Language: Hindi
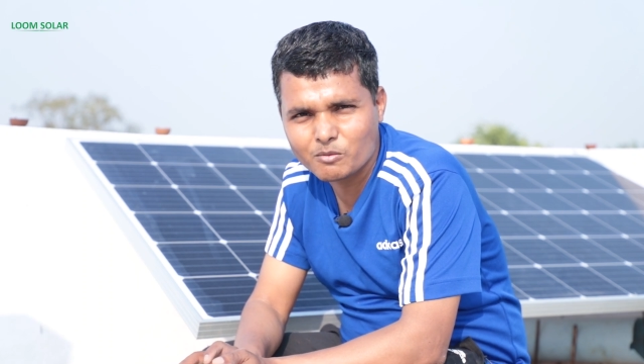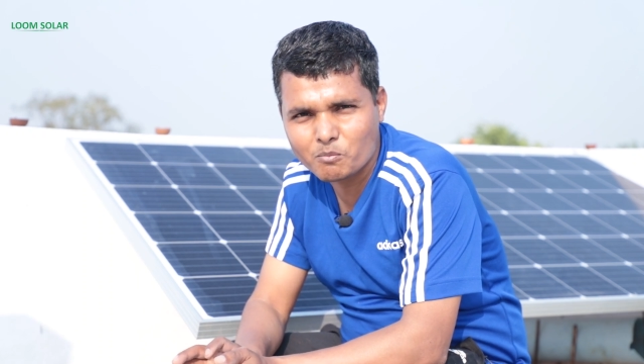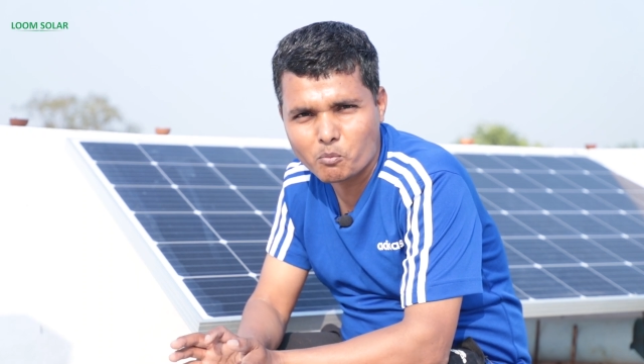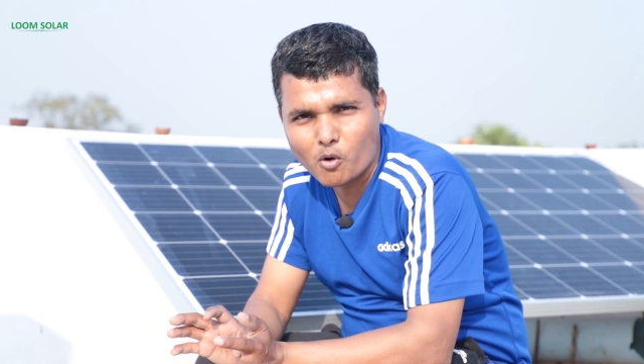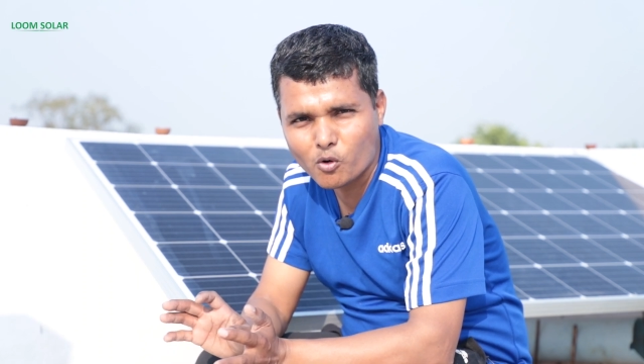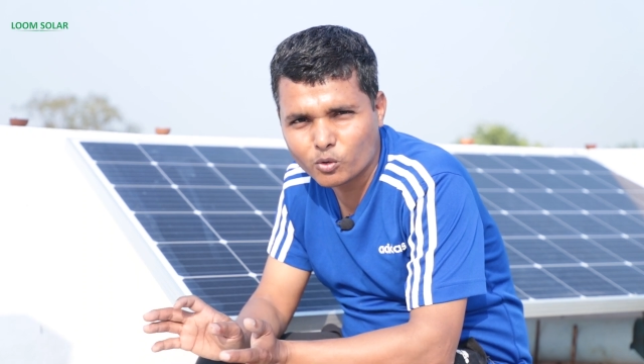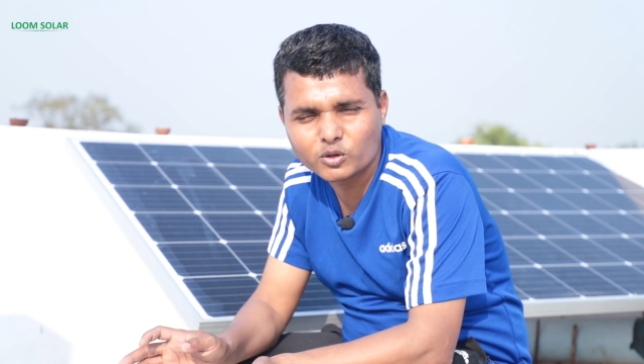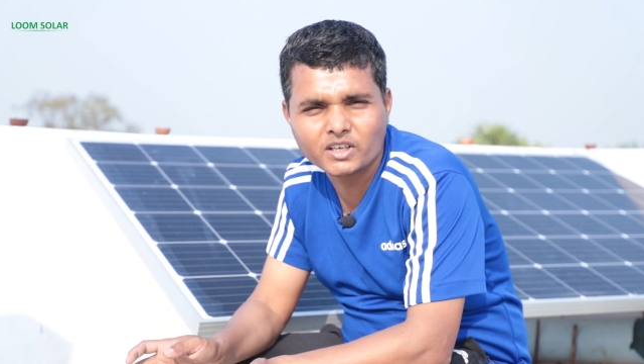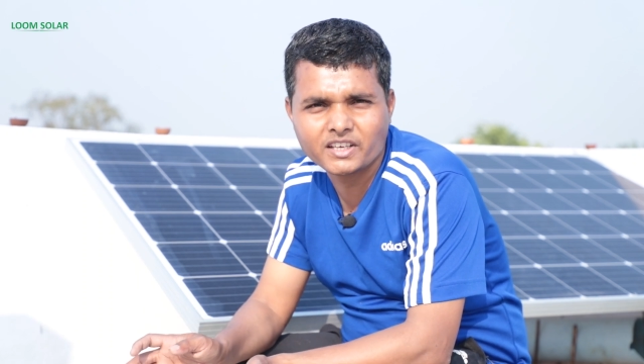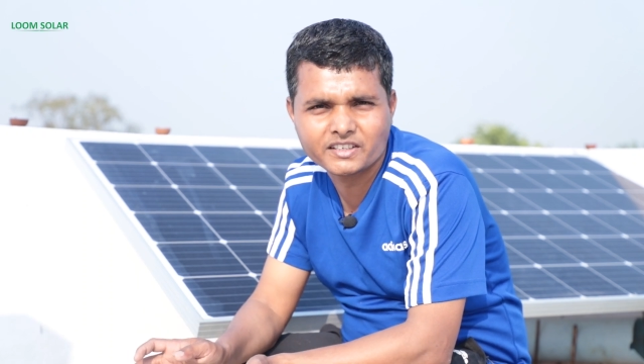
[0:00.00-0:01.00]
हमें
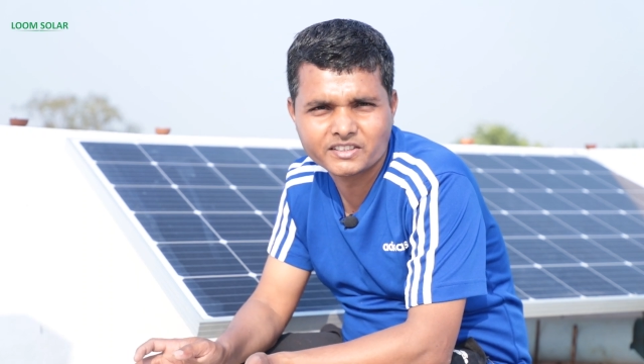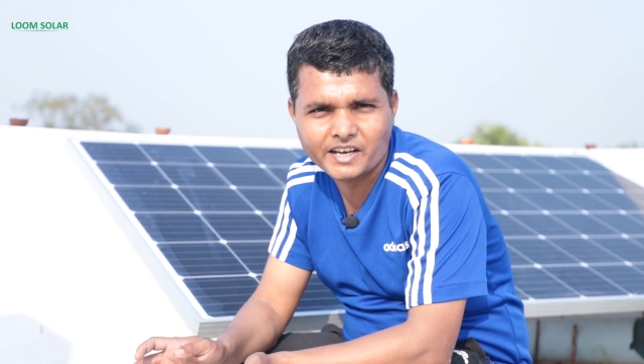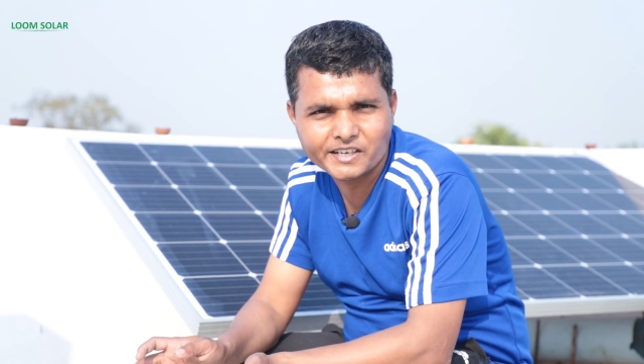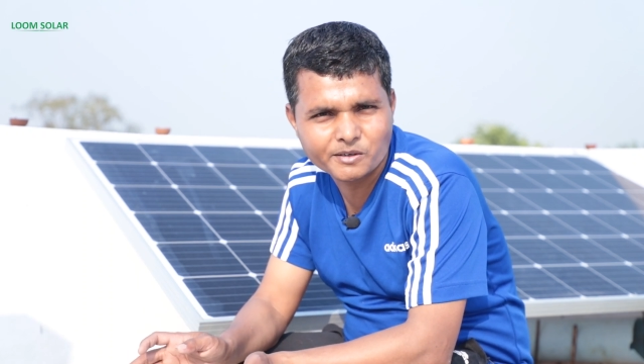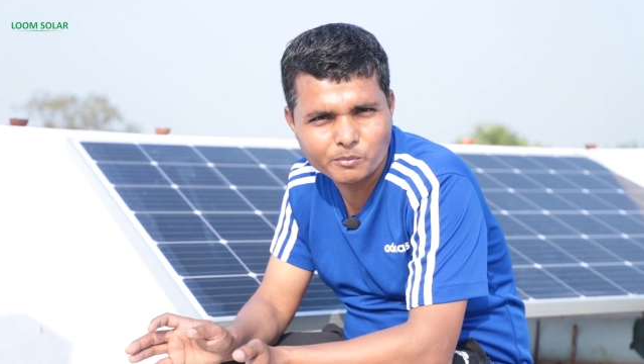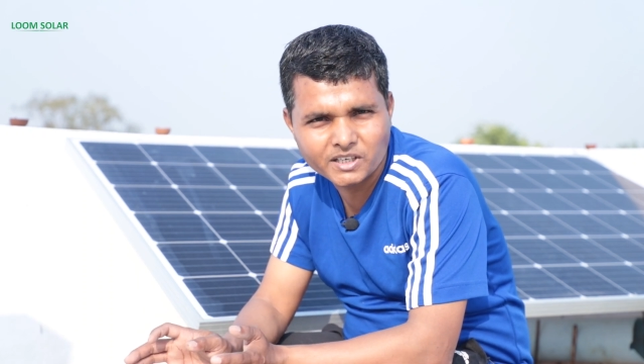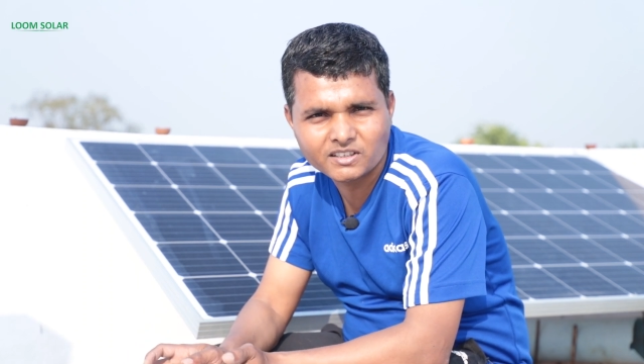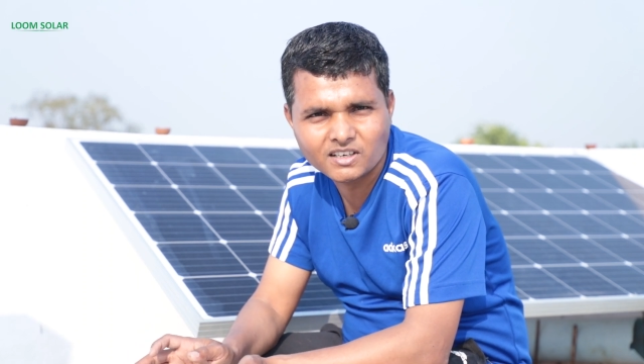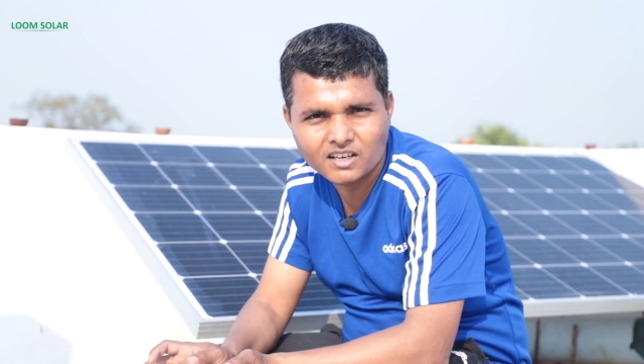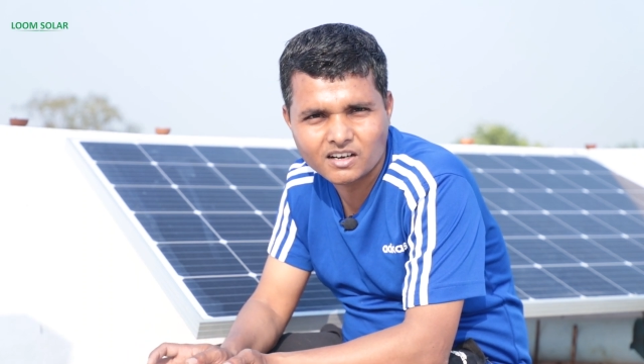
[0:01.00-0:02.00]
बहुत ही
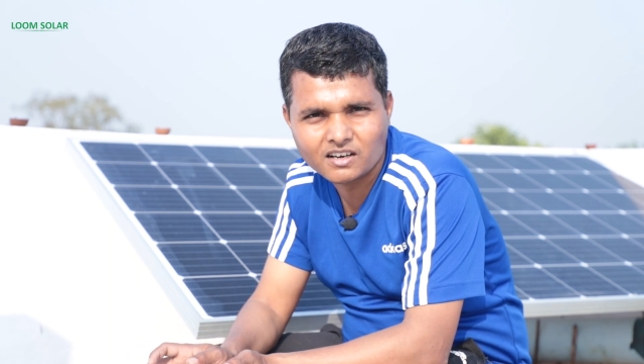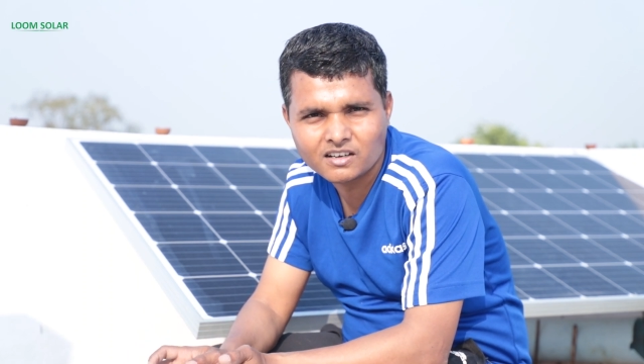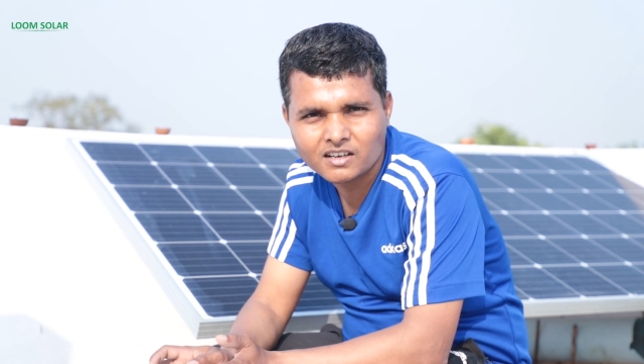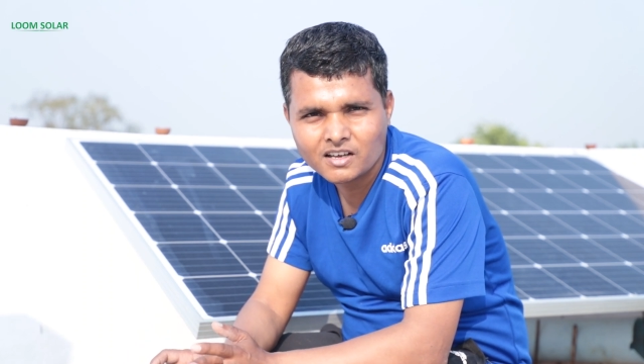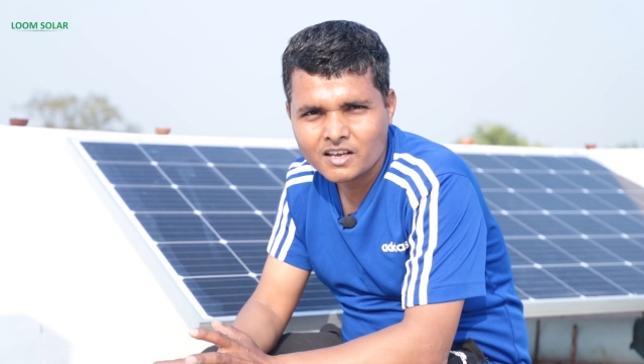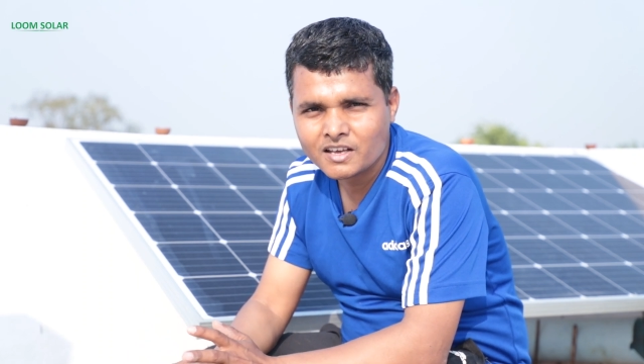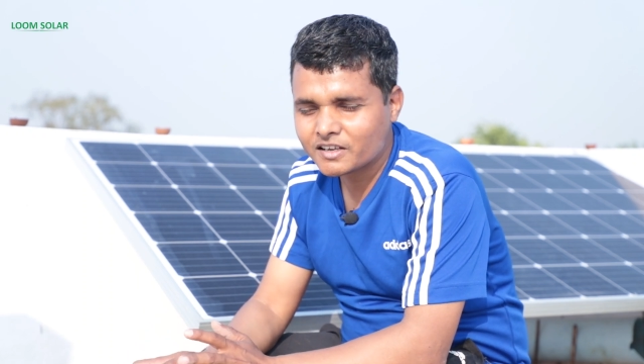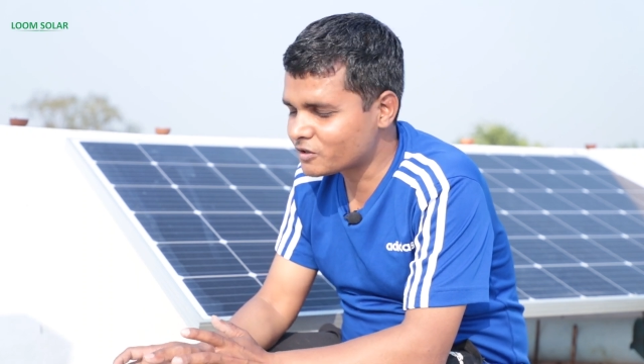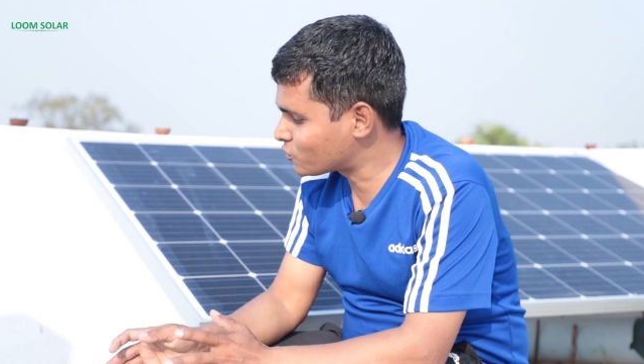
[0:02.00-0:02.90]
एक्साइटमेंट लगा कि